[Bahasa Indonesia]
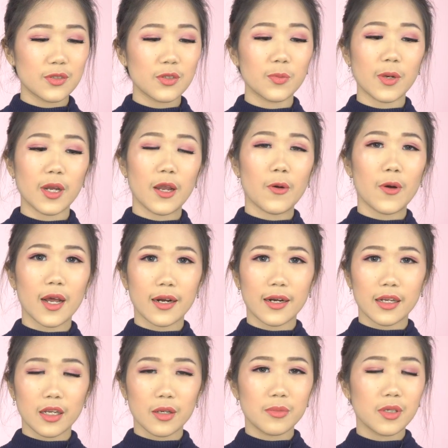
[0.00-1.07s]
Supaya
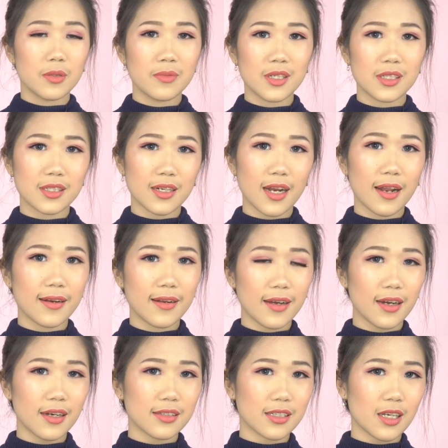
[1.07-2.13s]
warnanya benar-benar
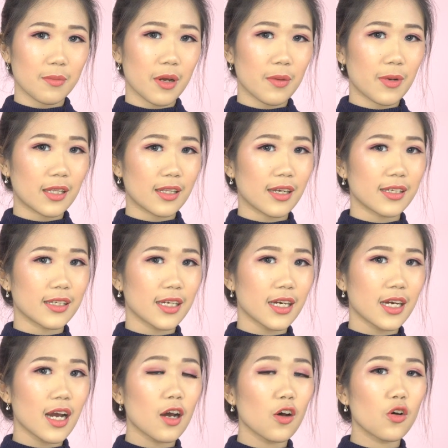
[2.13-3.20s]
senada sama
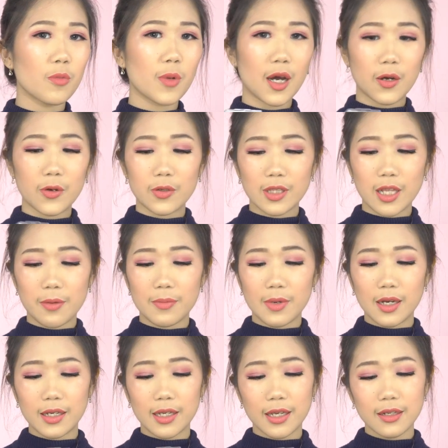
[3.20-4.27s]
matanya, aku mau
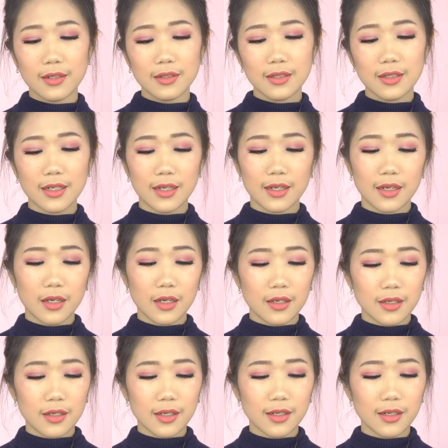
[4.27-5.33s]
tambahin
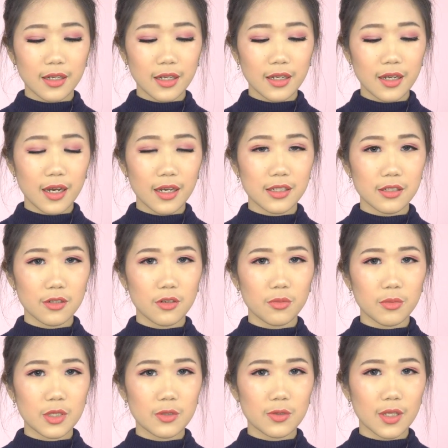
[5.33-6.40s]
ini
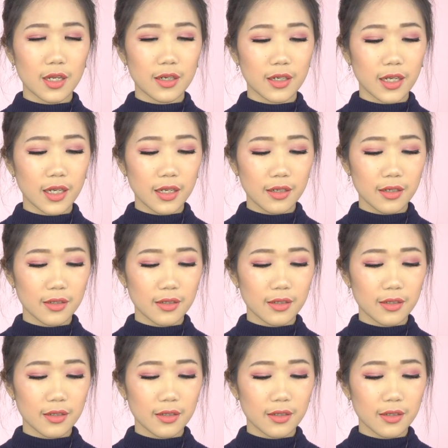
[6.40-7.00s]
eyeshadow Mizu tadi